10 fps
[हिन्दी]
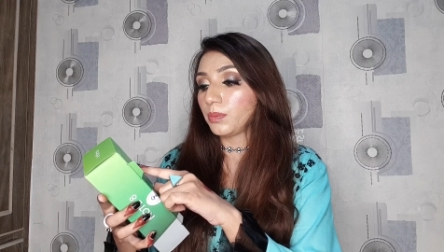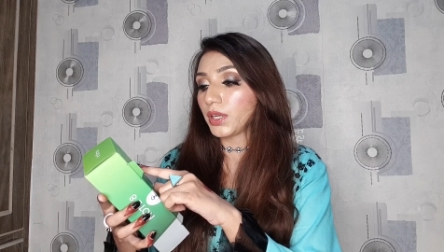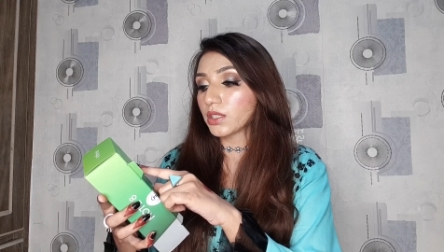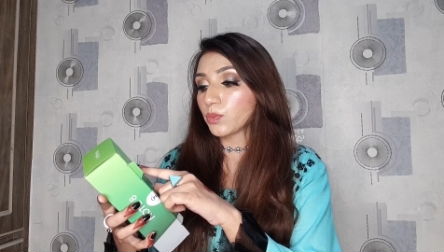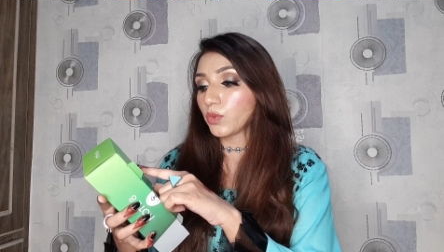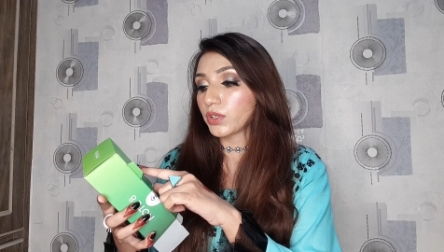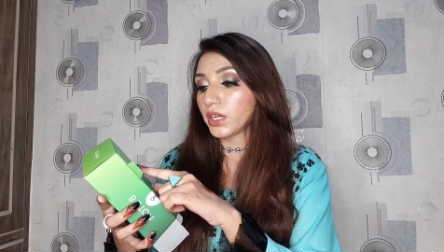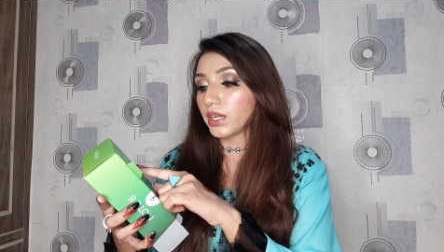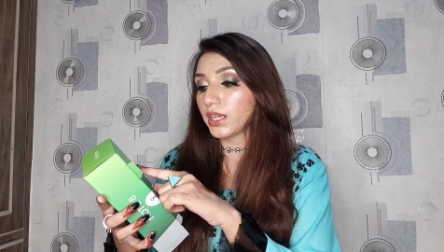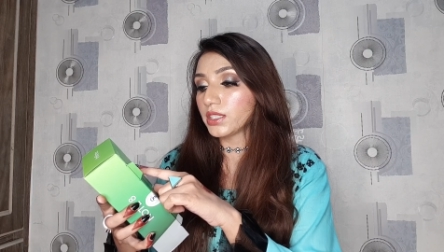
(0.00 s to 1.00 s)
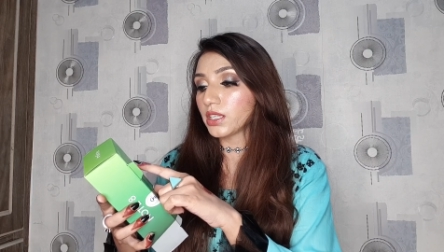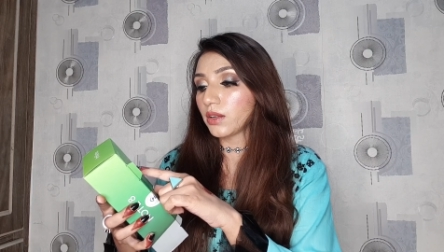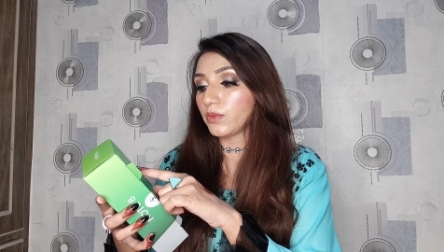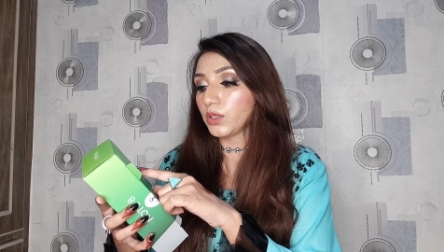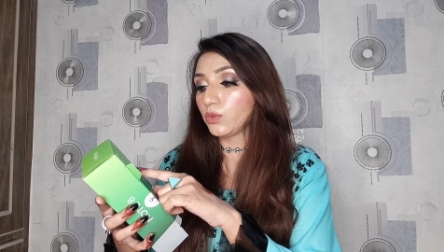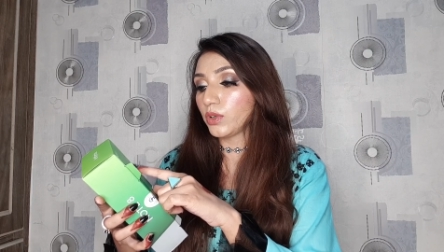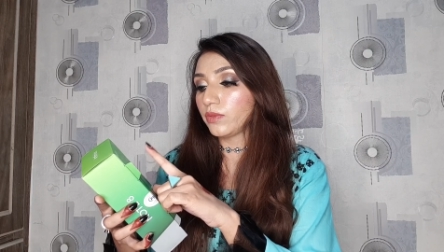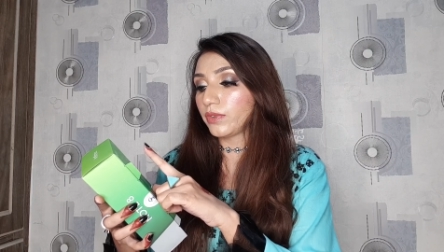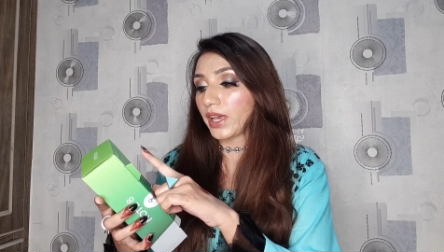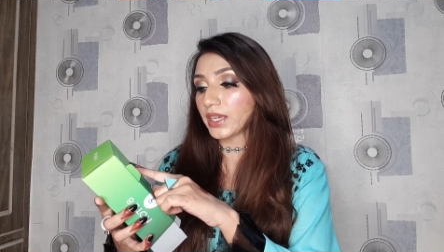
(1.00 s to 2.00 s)
प्लस पोर्ट्रेट लेंस है विद डूअल
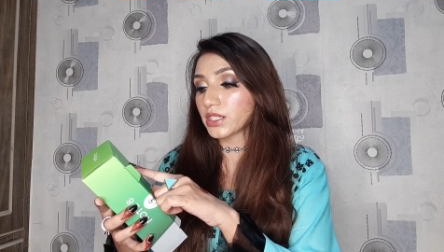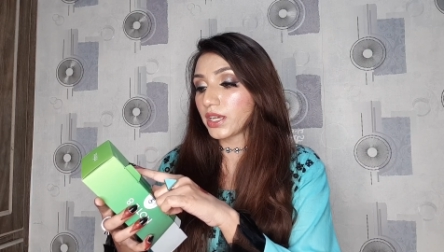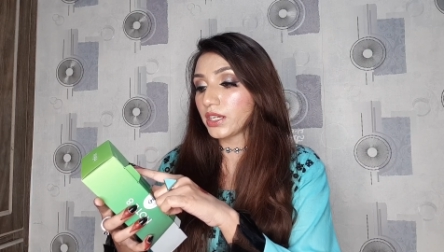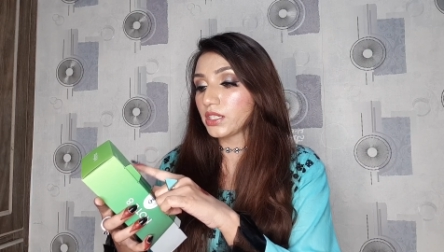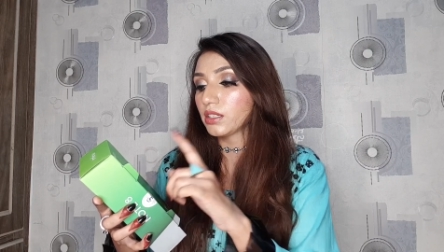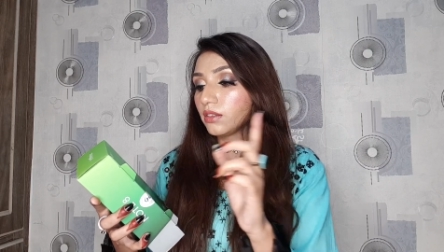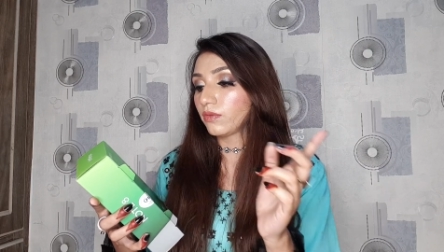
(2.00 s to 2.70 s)
फ्लैश लाइट